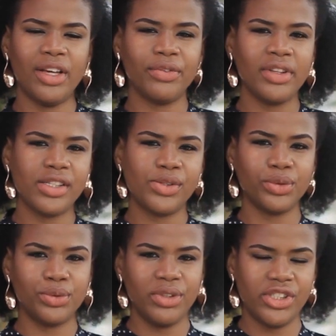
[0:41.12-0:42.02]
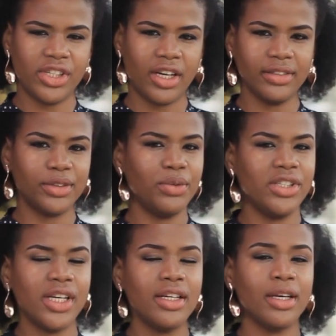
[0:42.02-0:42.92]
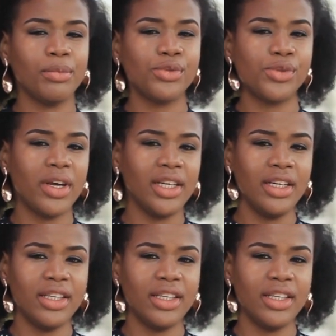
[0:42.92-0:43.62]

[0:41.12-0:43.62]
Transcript: la fondation Kulisha. Kulisha est un mot swahili